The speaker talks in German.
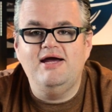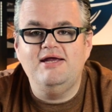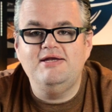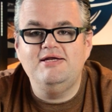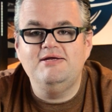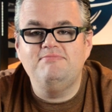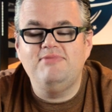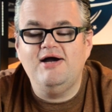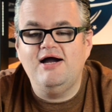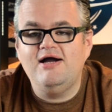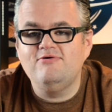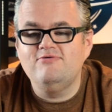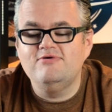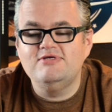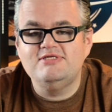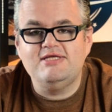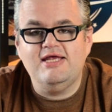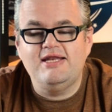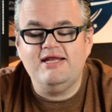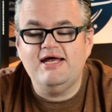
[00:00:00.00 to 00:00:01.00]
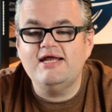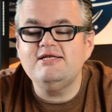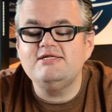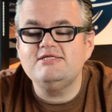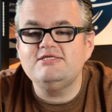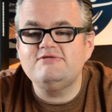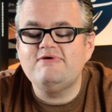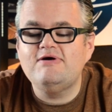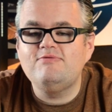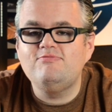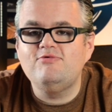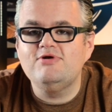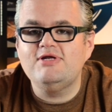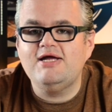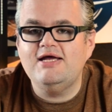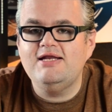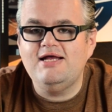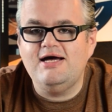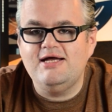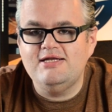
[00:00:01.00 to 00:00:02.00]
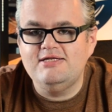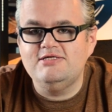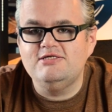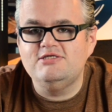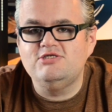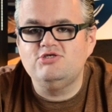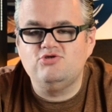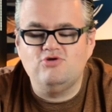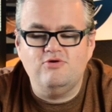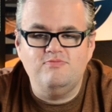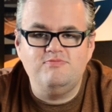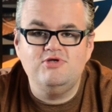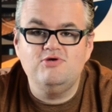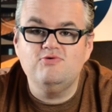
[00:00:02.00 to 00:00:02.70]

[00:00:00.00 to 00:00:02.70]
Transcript: Ein Embargo ist ein Handelsverbot, ein Handelsstopp.